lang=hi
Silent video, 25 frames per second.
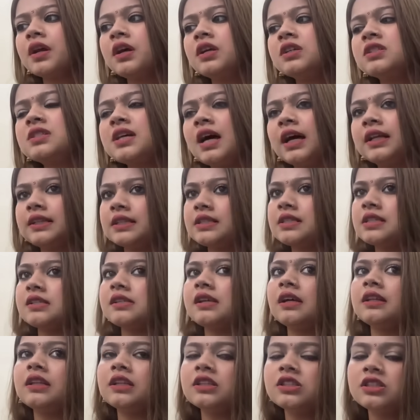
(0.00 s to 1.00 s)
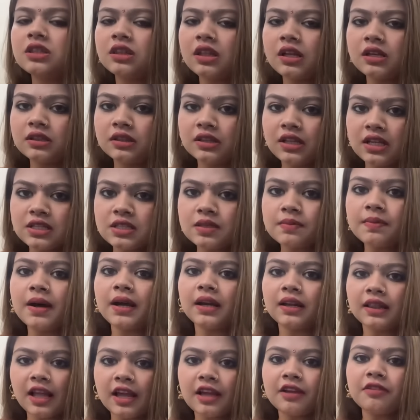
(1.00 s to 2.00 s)
ज़्यादा से ज़्यादा दस
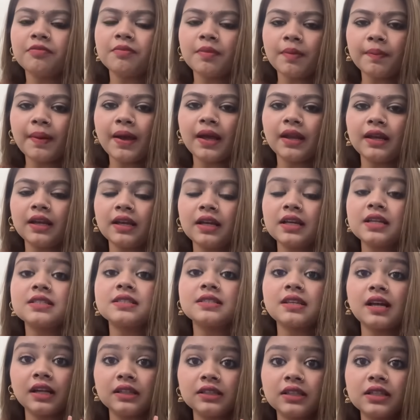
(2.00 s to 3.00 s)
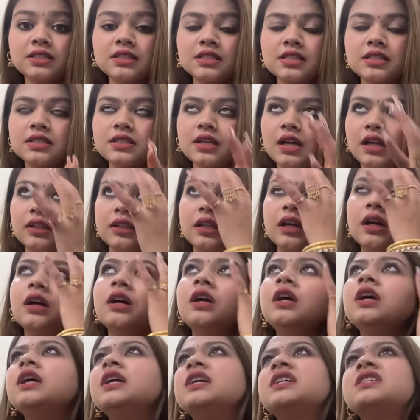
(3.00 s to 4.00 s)
बार लाइफ में पहनेंगे ज़्यादा से ज़्यादा
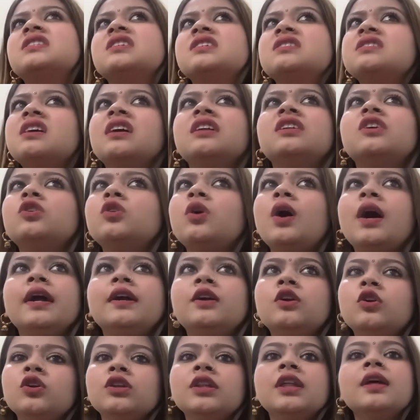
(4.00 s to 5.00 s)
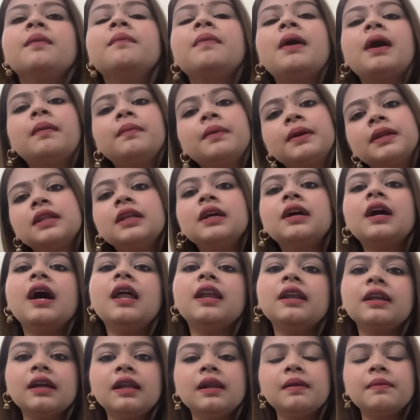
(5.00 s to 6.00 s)
इससे ज़्यादा तो आई डोंट थिंक बार बार
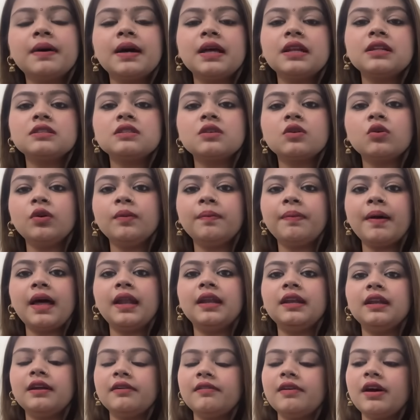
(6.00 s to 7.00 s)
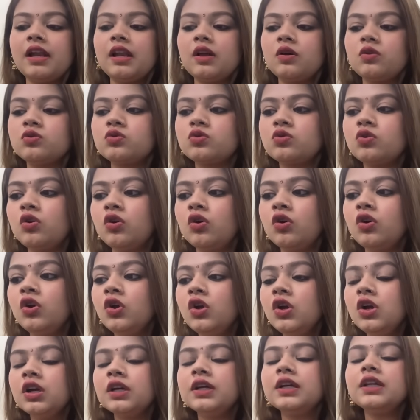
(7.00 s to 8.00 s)
निकाल कर हमारे से कोई पहनने वाला है उसको
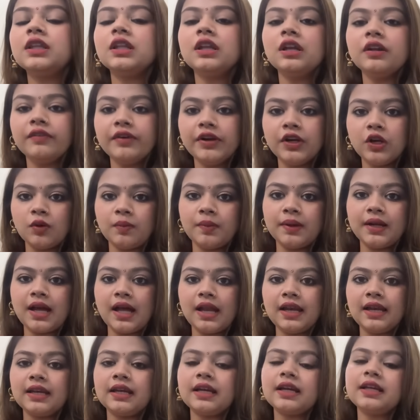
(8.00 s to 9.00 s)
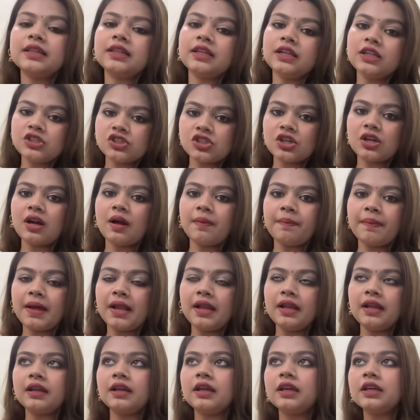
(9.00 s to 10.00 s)
कितनी वीडियो बना लेंगे कितनी जगह
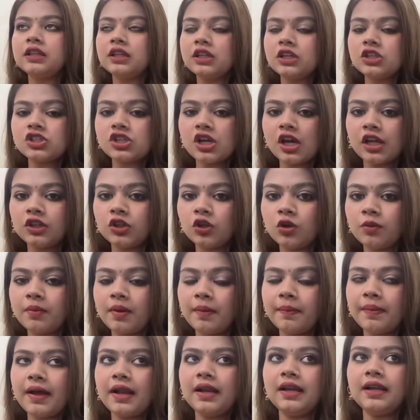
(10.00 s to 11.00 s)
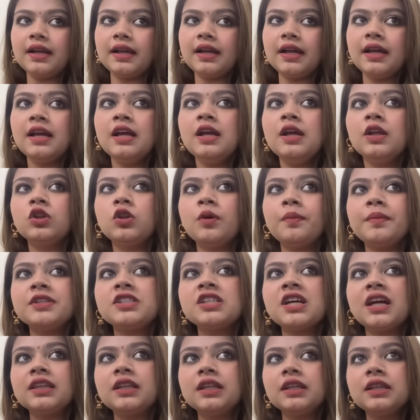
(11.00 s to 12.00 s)
पहन लेंगे कितनी शादियों में पहन लेंगे तो मैं
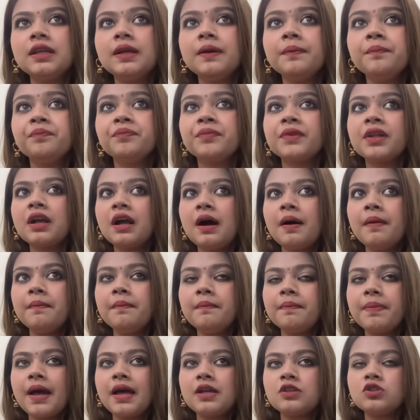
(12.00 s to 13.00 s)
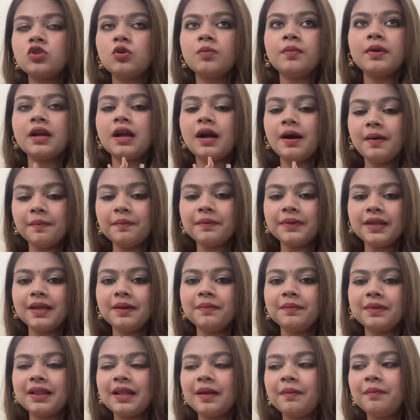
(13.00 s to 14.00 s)
चाहती थी कम पैसों में कम नहीं
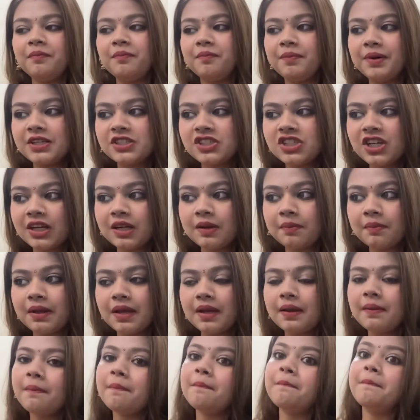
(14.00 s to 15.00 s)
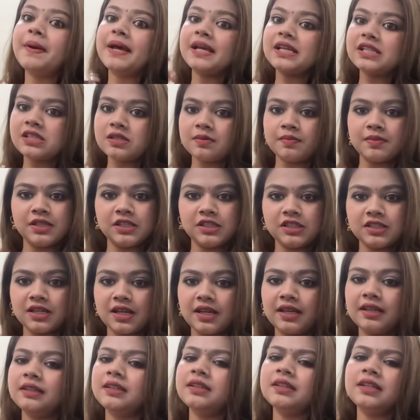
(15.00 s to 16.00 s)
मतलब बजट में बेस्ट मिल
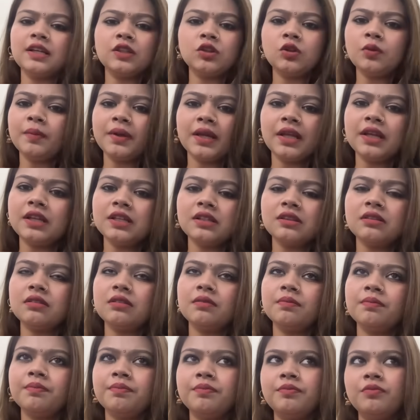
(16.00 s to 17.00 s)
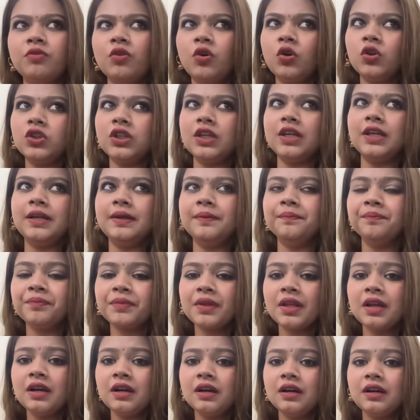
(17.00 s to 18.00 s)
जाए ये तो मेरी वो थी
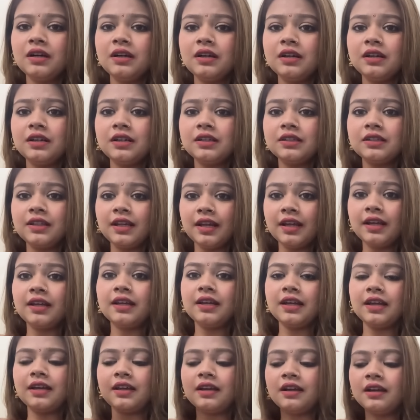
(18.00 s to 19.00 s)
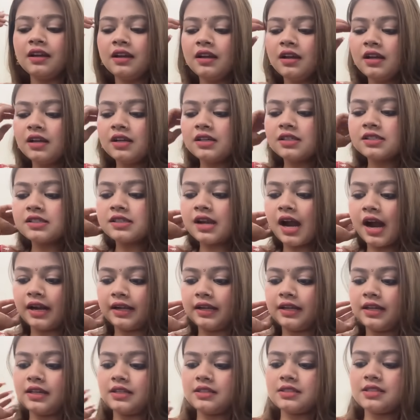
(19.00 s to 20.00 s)
थिंकिंग
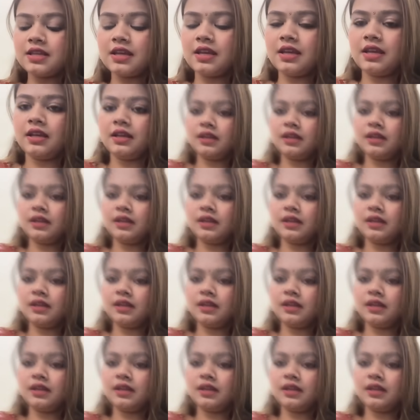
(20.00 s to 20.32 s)
स्टार्टिंग से